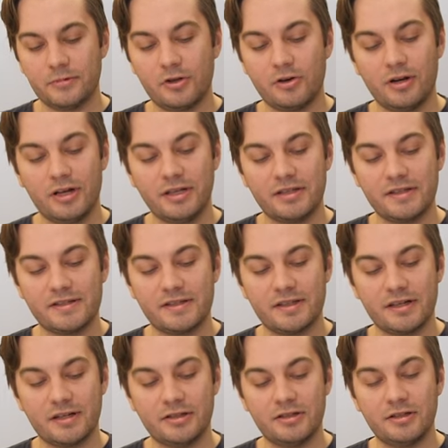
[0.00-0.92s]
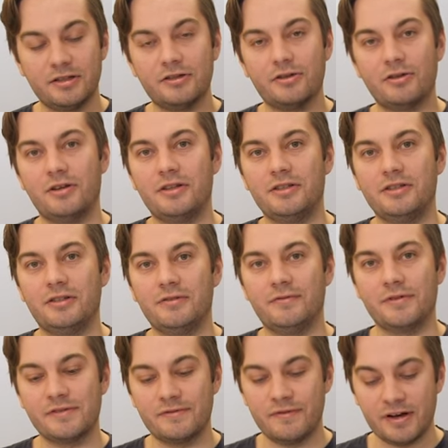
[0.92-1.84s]
Kolejne zadanie, kolejne
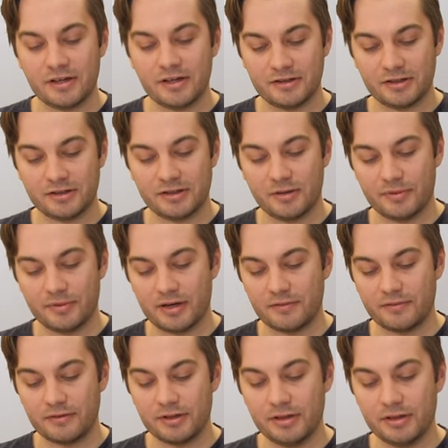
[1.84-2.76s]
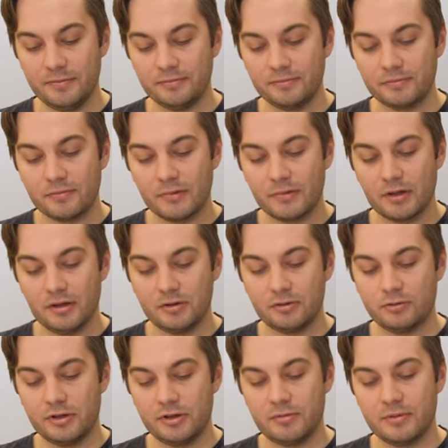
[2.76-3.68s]
wyzwanie tak naprawdę.
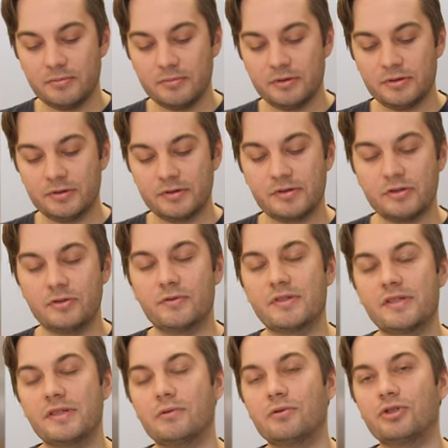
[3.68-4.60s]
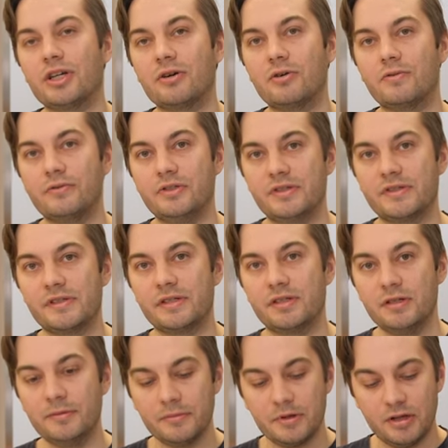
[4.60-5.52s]
Tutaj mamy coś w rodzaju
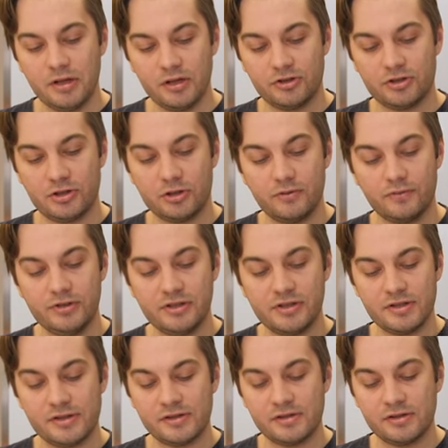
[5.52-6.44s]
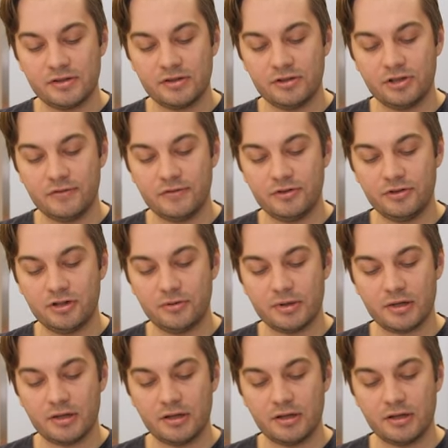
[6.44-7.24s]
szachownicy, szachownicy z dziewięcioma